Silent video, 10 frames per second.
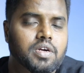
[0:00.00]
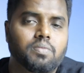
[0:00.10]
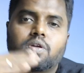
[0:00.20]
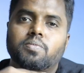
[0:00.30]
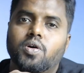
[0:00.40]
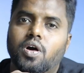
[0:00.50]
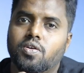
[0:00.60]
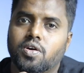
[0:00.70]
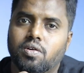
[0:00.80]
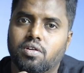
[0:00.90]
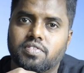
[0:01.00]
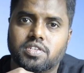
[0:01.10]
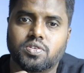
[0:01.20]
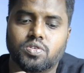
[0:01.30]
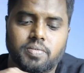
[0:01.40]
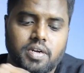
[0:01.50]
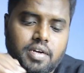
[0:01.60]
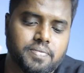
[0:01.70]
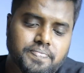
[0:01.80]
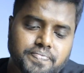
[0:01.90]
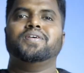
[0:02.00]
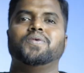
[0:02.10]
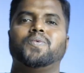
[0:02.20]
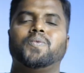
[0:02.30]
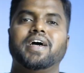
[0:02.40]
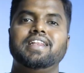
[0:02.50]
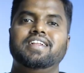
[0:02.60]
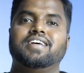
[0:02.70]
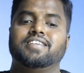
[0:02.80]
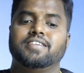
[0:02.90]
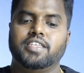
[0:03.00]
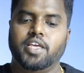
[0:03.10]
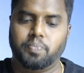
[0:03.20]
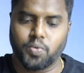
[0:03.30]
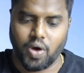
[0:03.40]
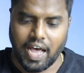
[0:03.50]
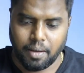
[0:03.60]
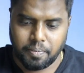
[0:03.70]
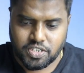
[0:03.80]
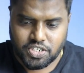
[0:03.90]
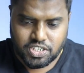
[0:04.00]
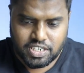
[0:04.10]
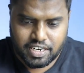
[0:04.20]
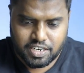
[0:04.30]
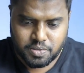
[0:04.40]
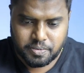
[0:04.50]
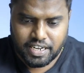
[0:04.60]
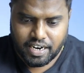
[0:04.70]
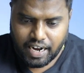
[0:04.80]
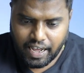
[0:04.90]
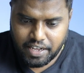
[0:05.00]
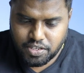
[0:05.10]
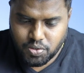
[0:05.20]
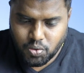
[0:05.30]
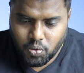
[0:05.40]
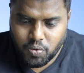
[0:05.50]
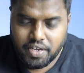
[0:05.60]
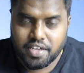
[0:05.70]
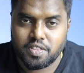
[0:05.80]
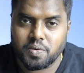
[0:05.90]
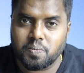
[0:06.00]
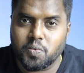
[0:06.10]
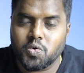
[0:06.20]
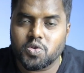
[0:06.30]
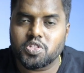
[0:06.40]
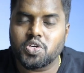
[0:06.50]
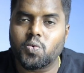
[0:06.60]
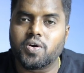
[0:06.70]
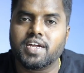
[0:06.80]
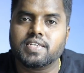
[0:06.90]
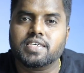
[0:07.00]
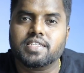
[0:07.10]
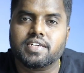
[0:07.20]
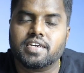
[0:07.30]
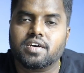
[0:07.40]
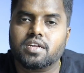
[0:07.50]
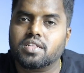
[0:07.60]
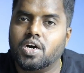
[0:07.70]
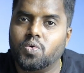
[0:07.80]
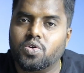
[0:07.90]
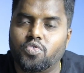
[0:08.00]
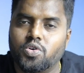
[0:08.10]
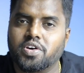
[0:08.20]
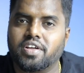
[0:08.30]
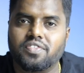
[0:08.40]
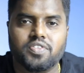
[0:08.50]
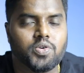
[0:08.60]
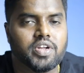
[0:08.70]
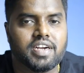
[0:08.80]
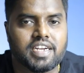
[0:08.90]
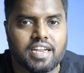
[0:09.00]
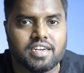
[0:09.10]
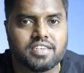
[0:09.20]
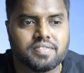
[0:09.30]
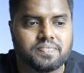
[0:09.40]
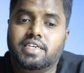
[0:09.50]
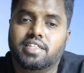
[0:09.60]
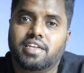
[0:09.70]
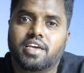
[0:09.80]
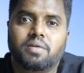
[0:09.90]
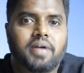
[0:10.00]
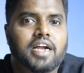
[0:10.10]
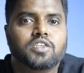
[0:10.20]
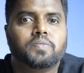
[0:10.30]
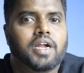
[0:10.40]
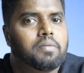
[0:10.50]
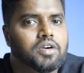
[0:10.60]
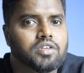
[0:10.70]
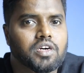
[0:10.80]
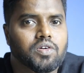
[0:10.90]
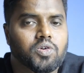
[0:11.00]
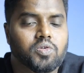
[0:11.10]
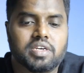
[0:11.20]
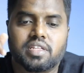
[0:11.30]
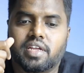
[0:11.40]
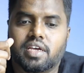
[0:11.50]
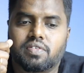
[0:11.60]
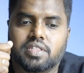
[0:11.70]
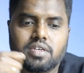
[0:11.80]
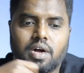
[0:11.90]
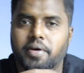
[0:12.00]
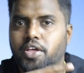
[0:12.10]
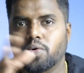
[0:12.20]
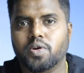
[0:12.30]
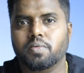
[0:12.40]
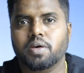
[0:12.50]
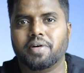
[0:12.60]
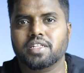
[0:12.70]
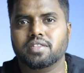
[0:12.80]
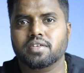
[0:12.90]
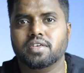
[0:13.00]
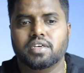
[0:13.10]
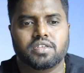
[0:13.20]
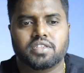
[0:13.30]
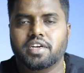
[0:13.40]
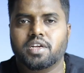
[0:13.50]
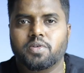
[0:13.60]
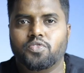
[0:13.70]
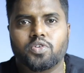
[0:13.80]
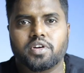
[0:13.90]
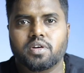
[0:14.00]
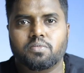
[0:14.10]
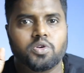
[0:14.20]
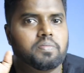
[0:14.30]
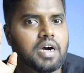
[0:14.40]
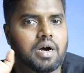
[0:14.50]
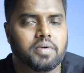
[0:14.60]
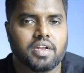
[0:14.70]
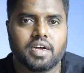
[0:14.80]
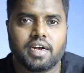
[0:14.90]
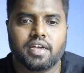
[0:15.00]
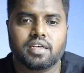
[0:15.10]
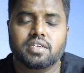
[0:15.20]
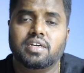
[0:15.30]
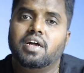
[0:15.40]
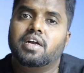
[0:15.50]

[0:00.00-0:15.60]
வைக்க முடியுமோ அவ்வளோக்கு அவ்வளோ வச்சு யூஸ் பண்ணுங்கள் வெல் இப்போது ஆப்பச்சர் ஷட்டர் ஸ்பீட் அண்ட் ஐஎஸ்ஓ இது மூணுத்தையும் ஒன்றா சேர்த்து எடுக்கிறது தான் ஒரு ஃபோட்டோகிராஃபருடைய டேலண்ட் இதை நீங்கள் ப்ராக்டிஸ் பண்ணால் மட்டும்தான் வரும் இதை நீங்கள் வந்து அப்படியே யூடியூப்லேயே பார்த்து ஸ்ட்ரெயிட்டாக போய் ஃபோட்டோ எடுக்க முடியுமா அப்படின்னா கிடையாது